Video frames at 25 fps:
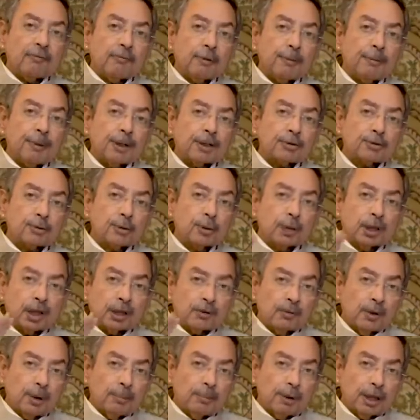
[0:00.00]
विपक्ष को
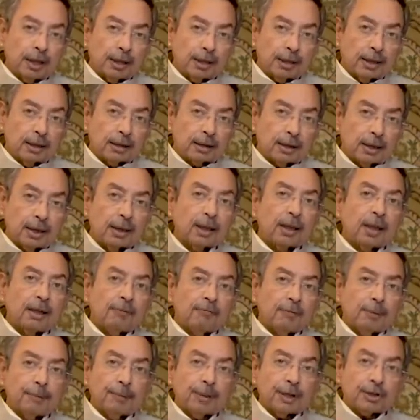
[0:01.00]
लकवा मार गया था
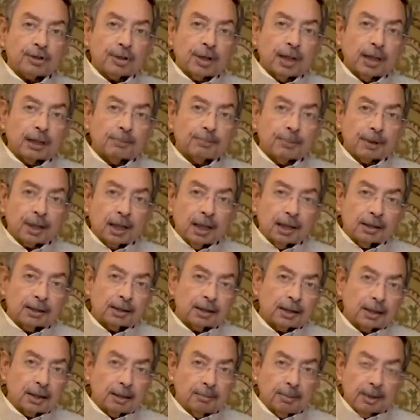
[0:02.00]
विपक्ष हाथ पर
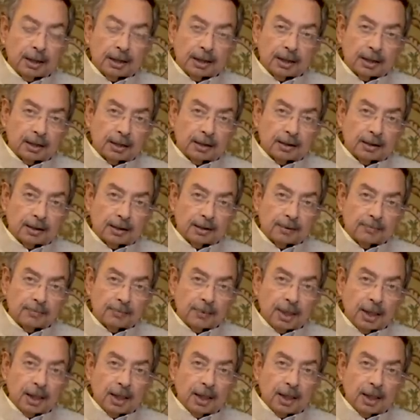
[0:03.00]
हाथ रख के बैठा रहा था